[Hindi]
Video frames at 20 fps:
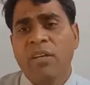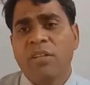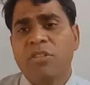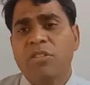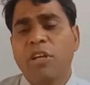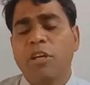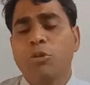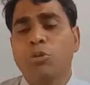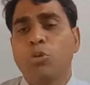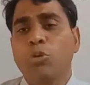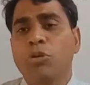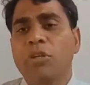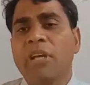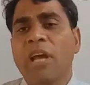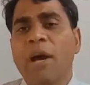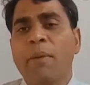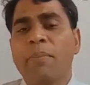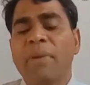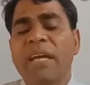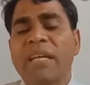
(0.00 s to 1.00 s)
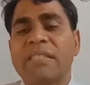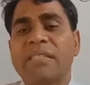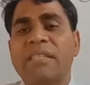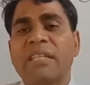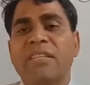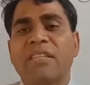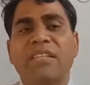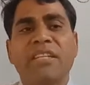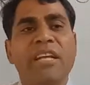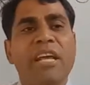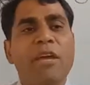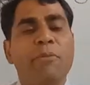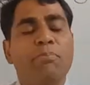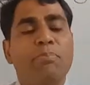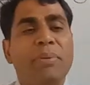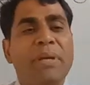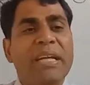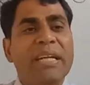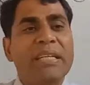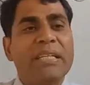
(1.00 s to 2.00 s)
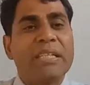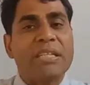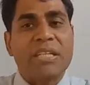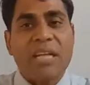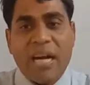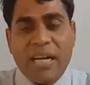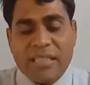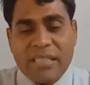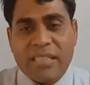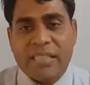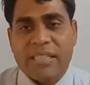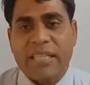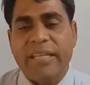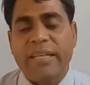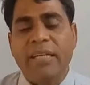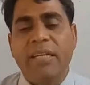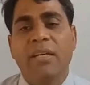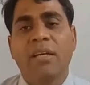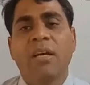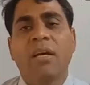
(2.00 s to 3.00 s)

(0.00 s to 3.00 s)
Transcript: ये दुनिया में जितने भी शख्स की